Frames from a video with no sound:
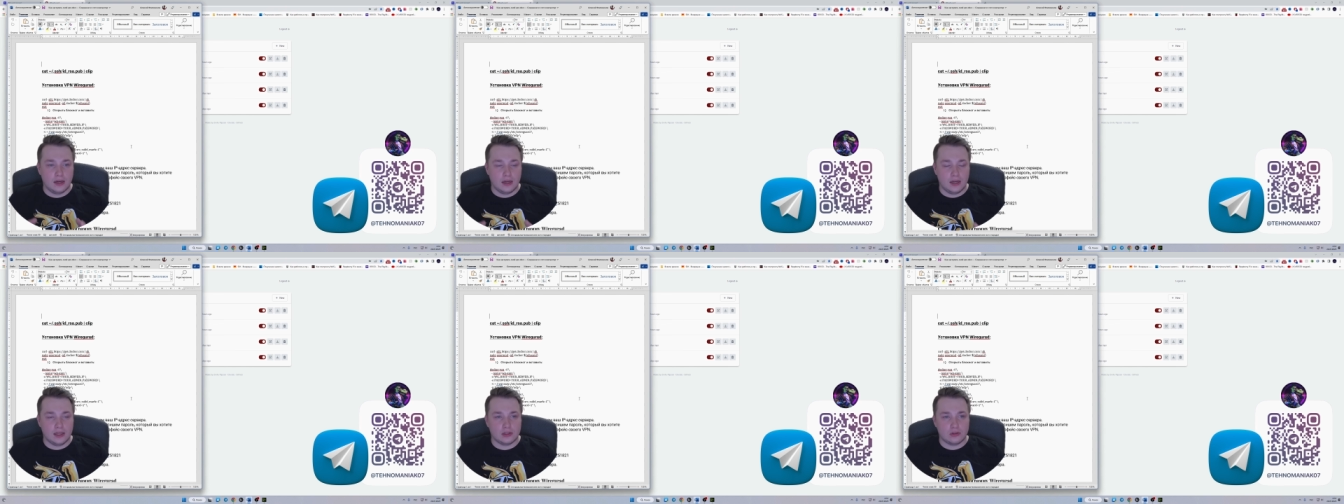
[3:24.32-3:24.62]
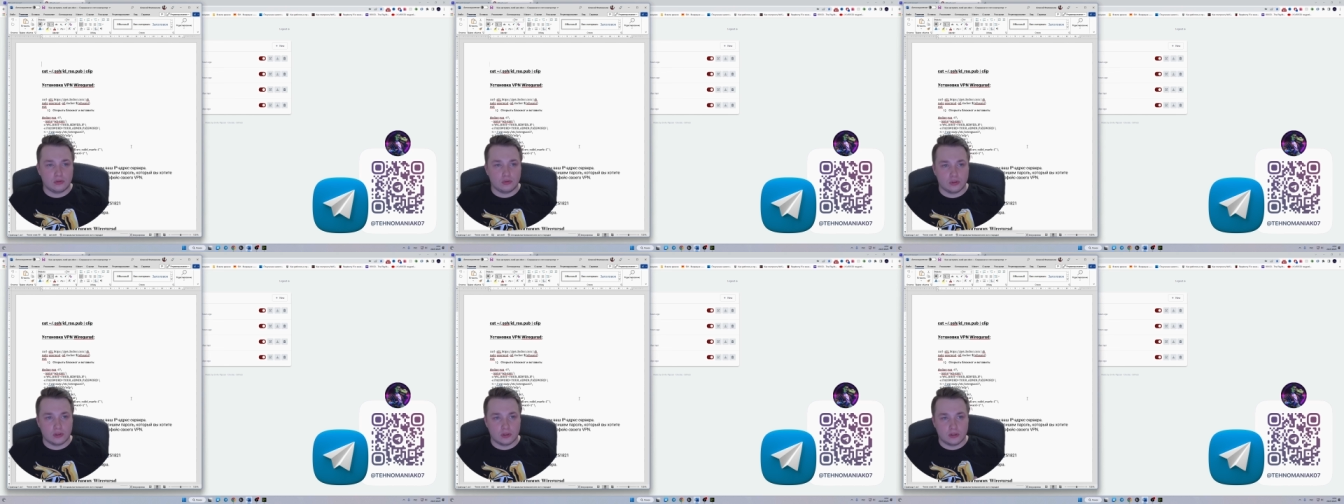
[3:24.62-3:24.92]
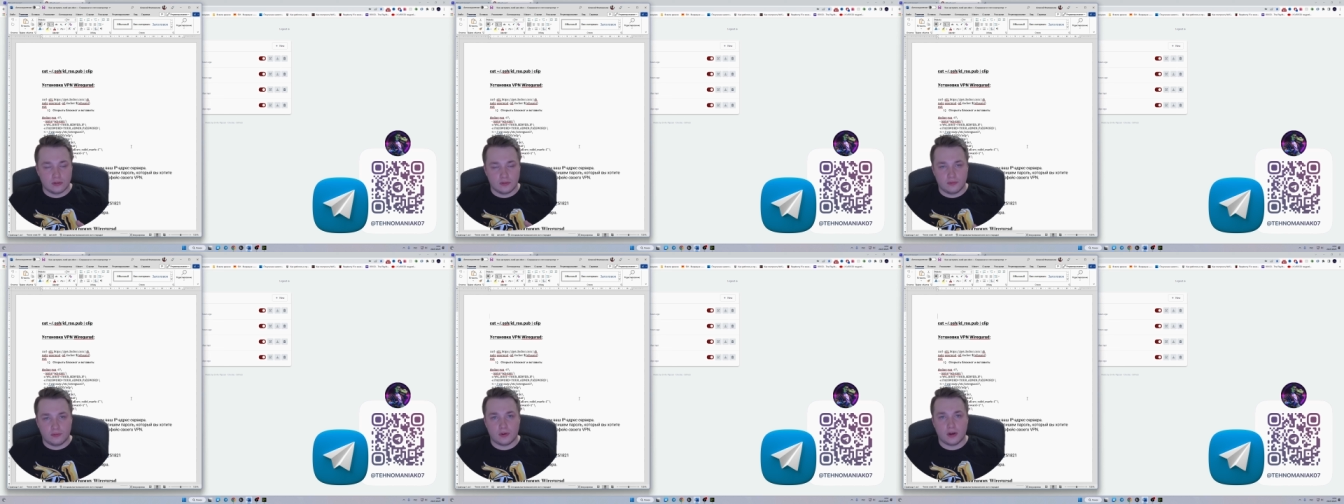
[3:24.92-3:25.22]

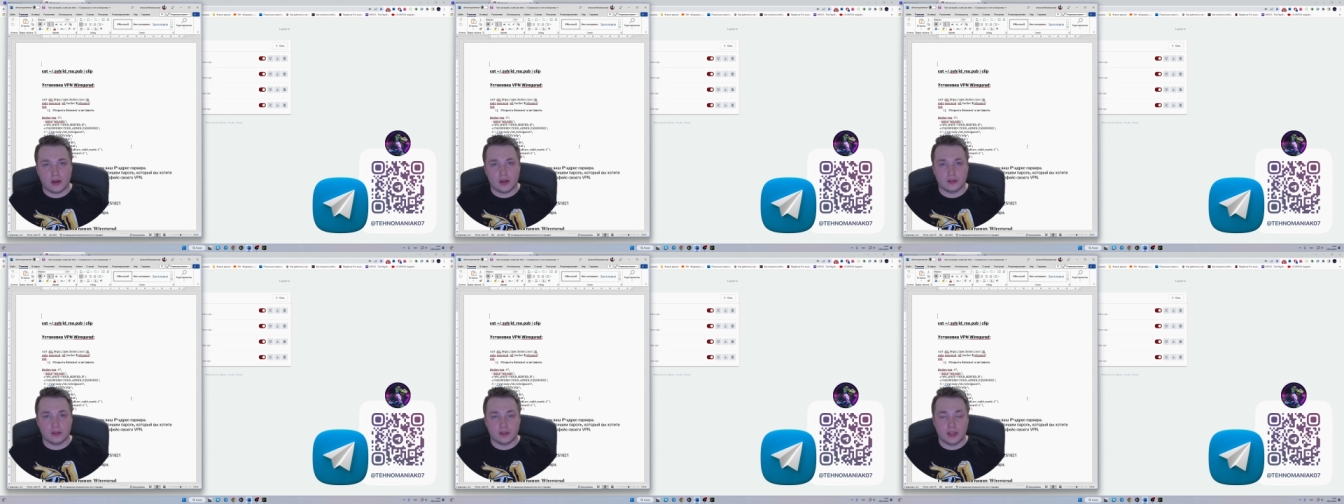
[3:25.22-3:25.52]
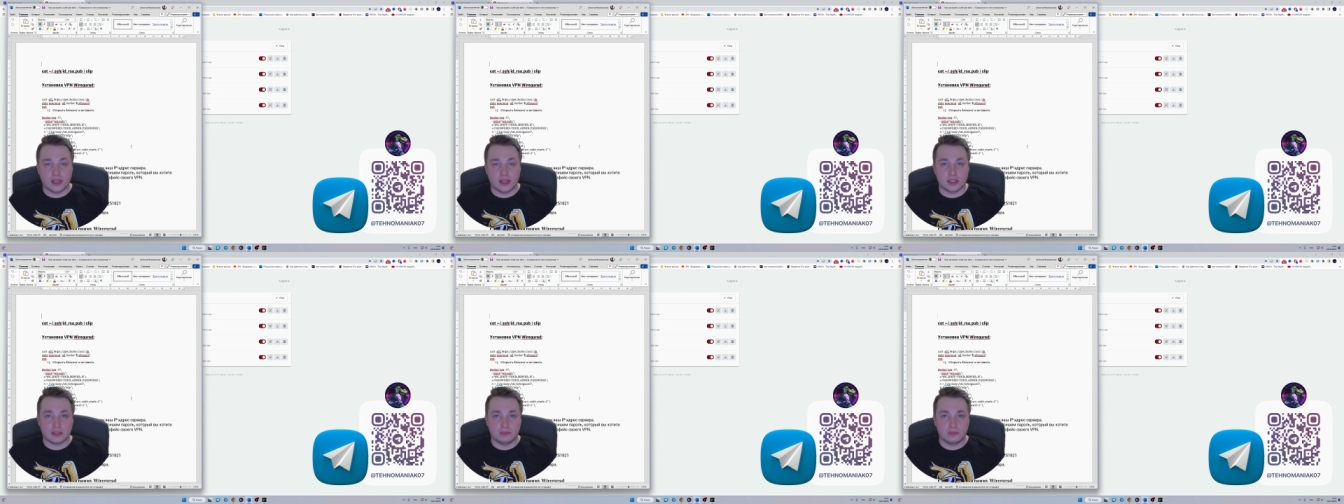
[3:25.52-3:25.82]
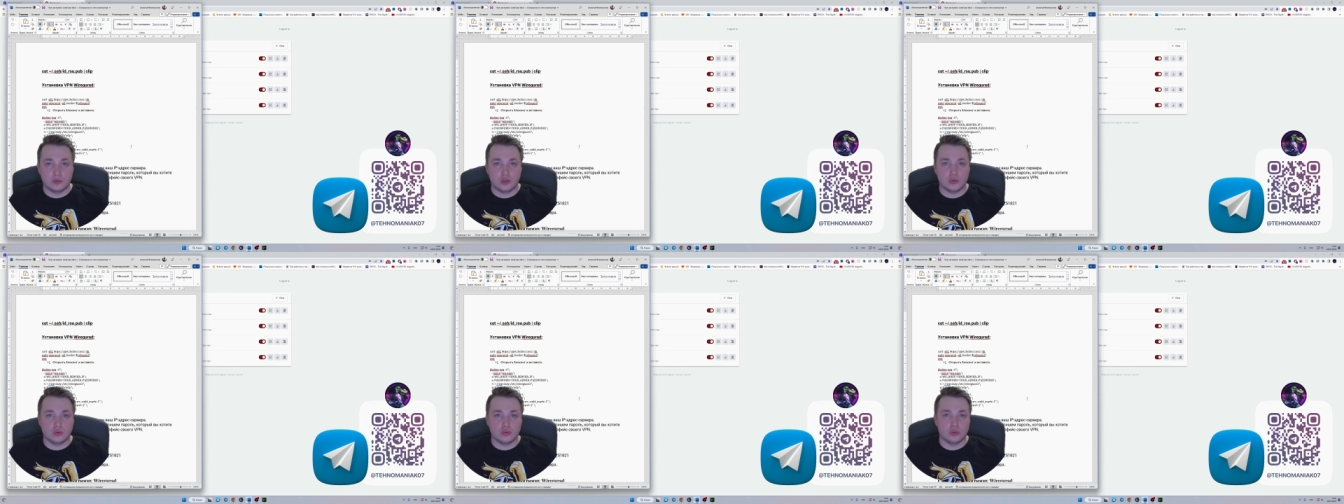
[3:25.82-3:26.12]
Этот файл я
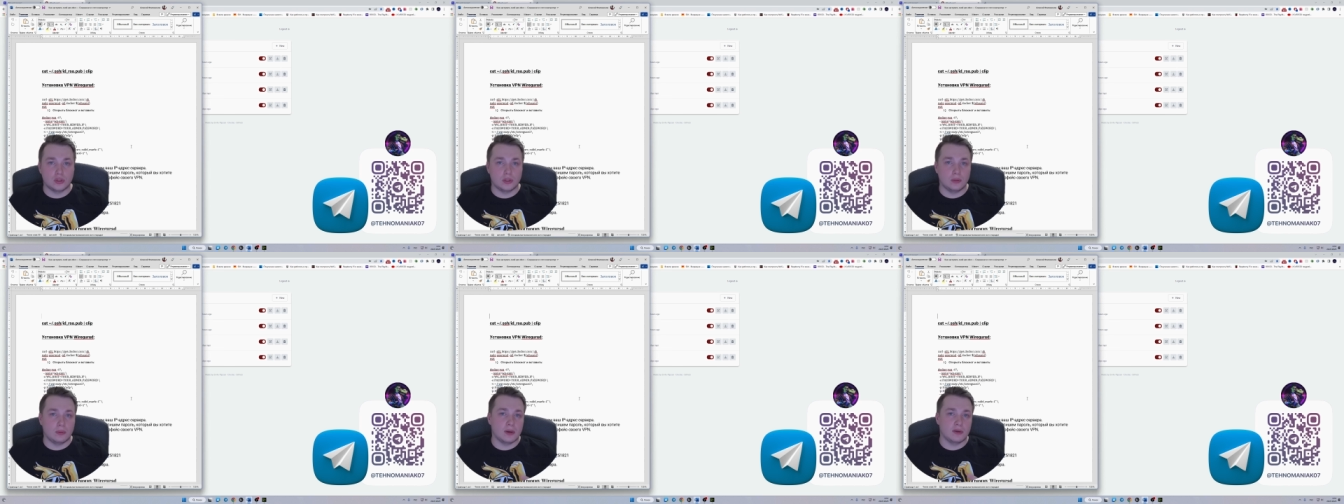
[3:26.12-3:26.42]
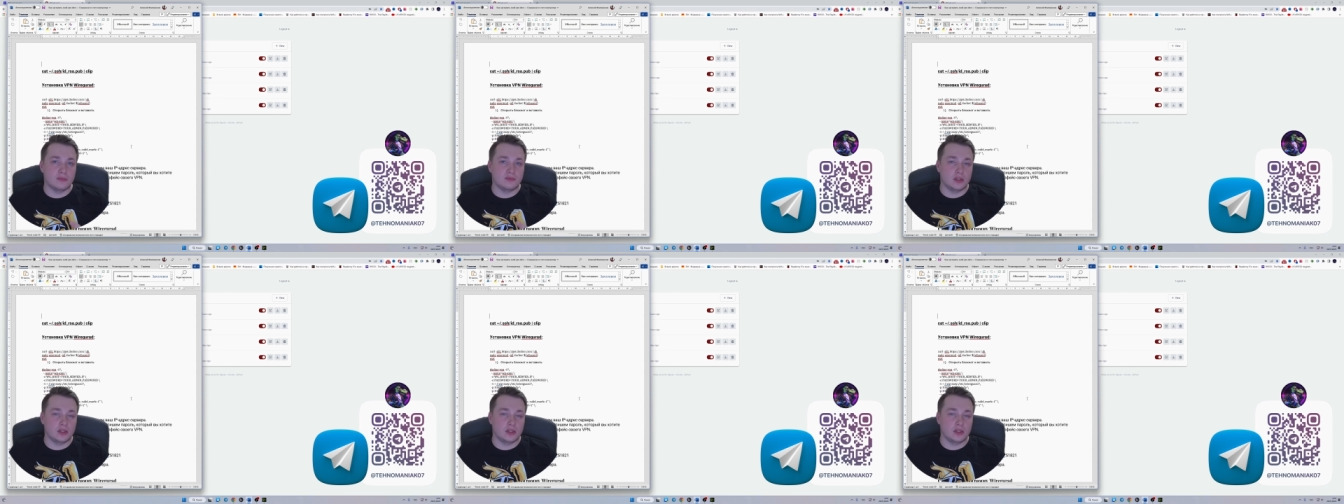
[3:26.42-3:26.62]
размещу у себя в